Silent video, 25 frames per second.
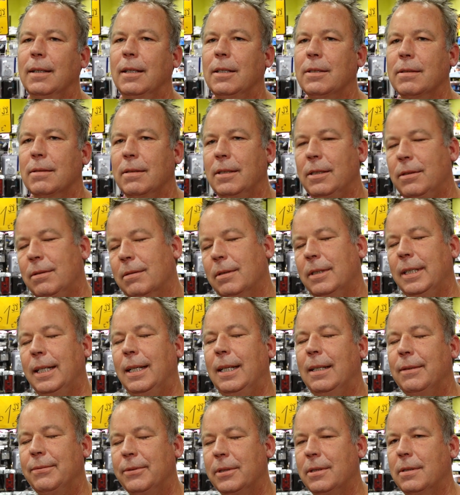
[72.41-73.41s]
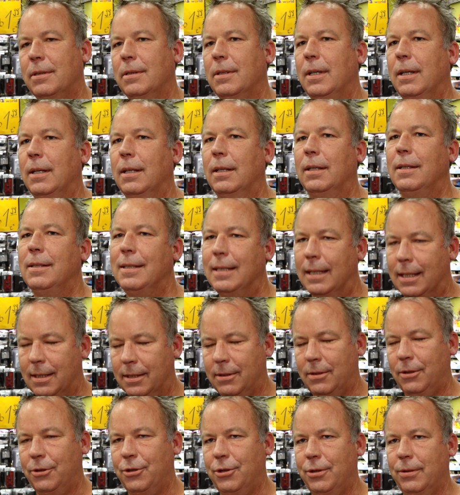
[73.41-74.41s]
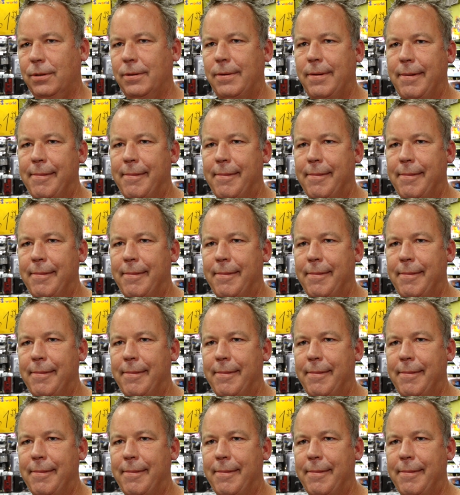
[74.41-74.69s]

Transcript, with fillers: Also nicht nur die Hälfte, sondern drastisch.